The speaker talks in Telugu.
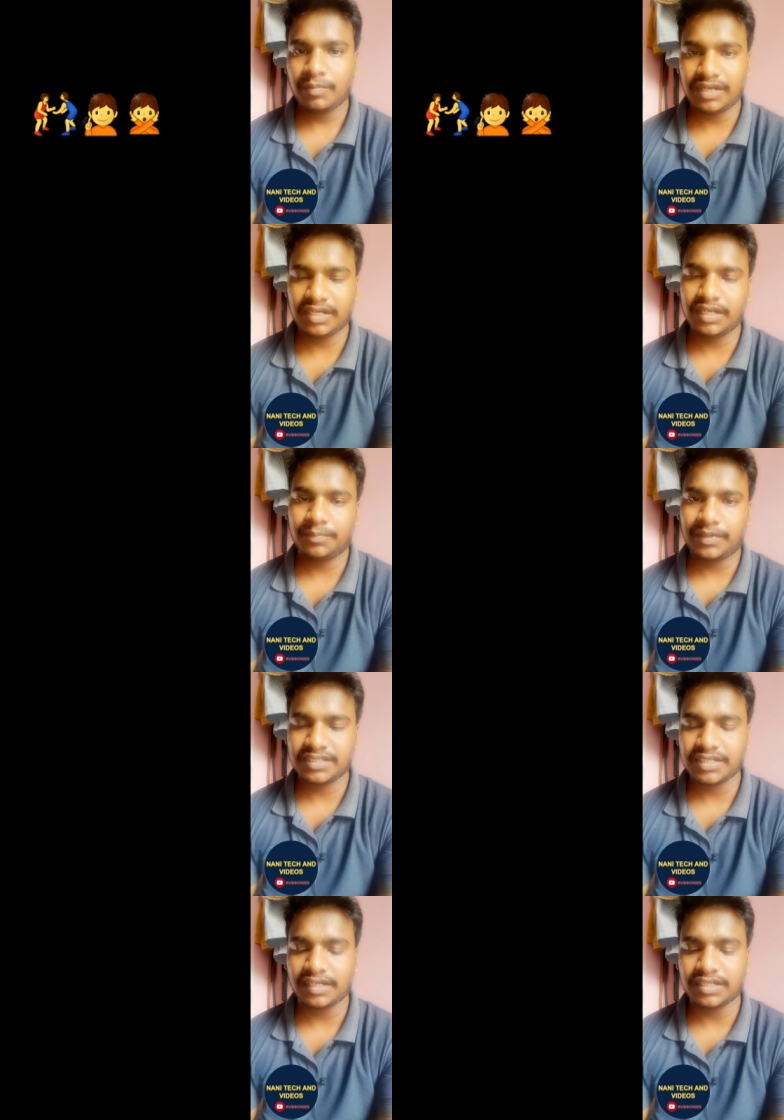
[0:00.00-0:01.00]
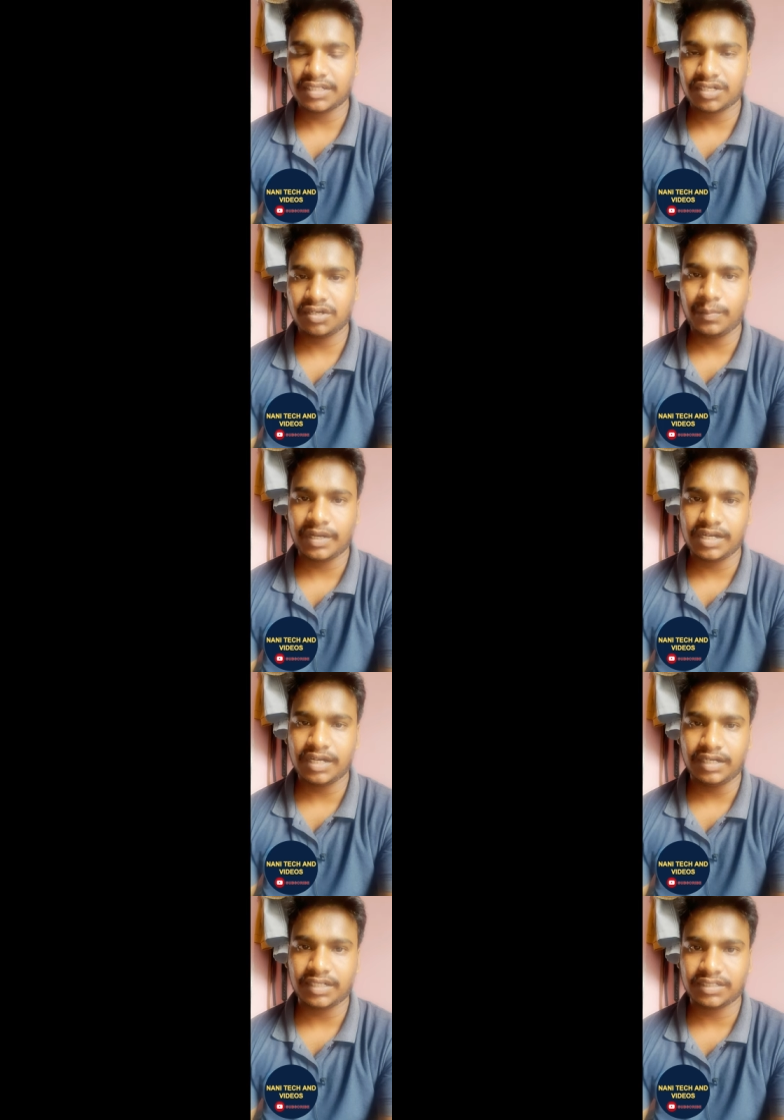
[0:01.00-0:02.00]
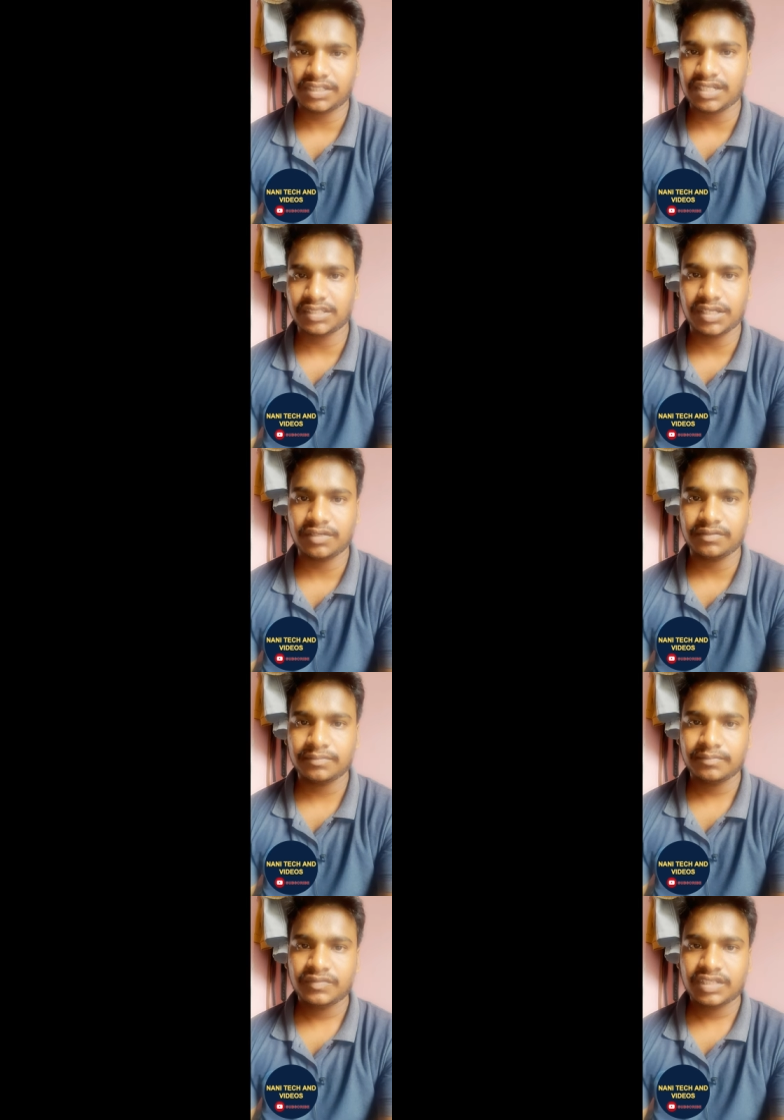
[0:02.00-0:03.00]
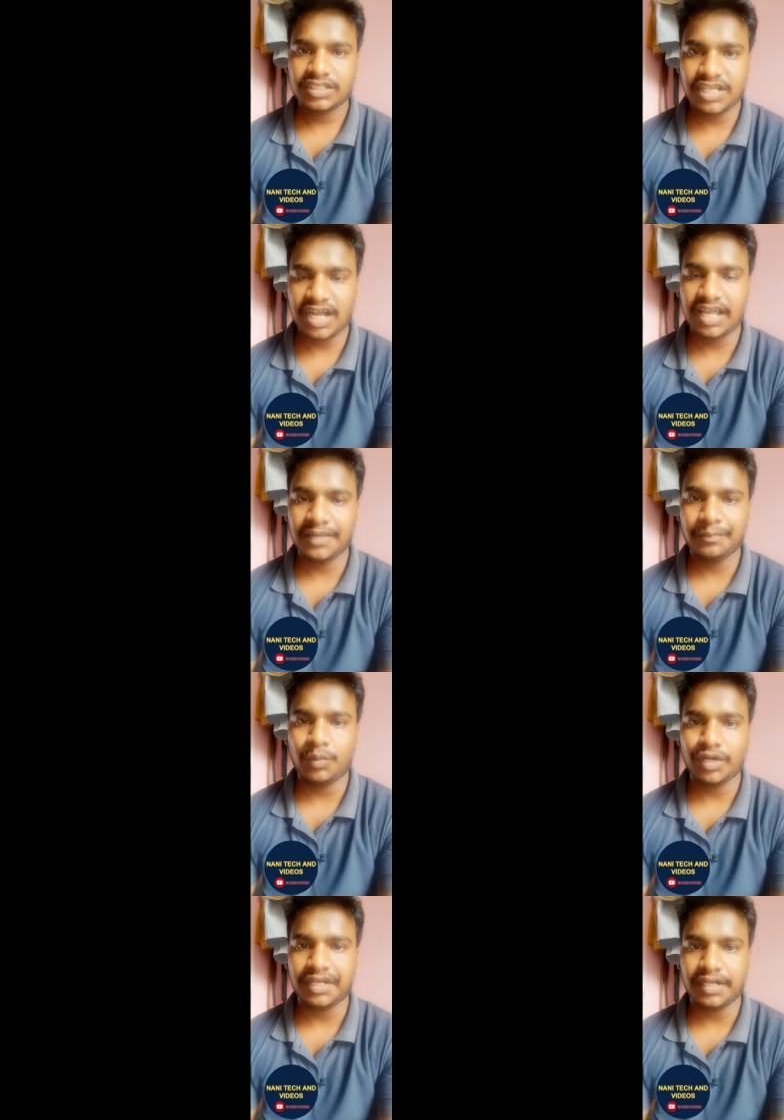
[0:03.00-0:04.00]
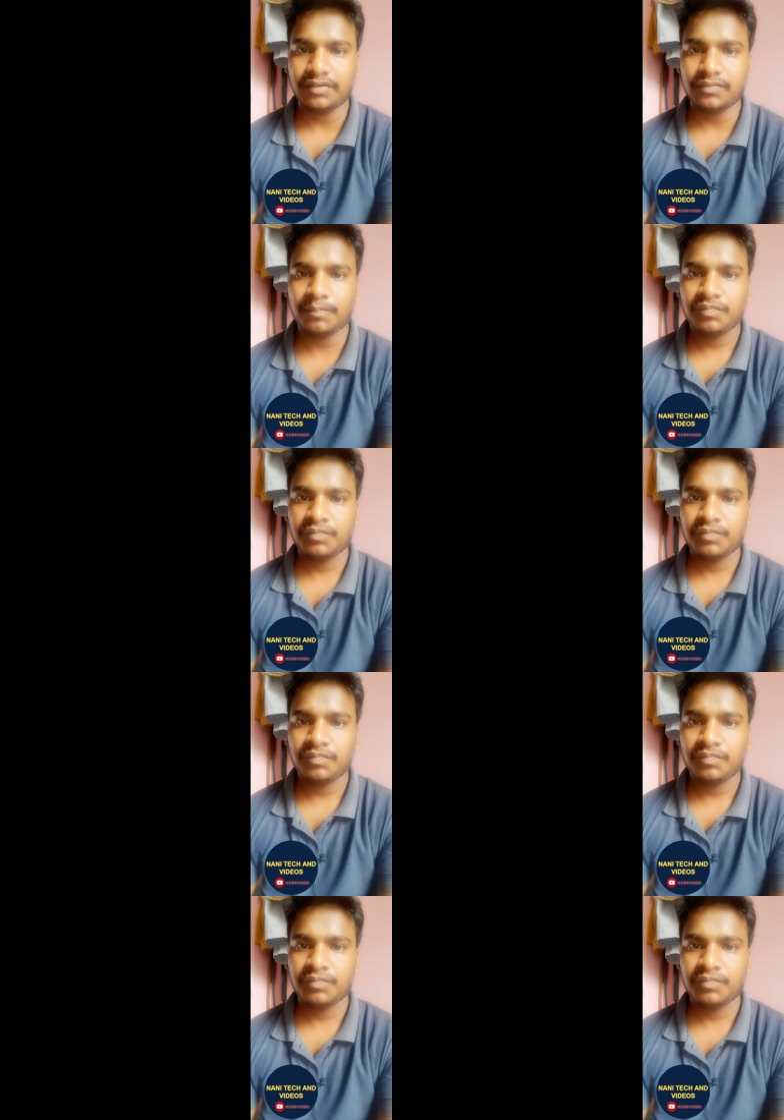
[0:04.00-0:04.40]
మనల్ని పర్సనాలిటీ టెస్ట్లో మనల్ని టెస్ట్ చేస్తారు చాలా ఇంపార్టెంట్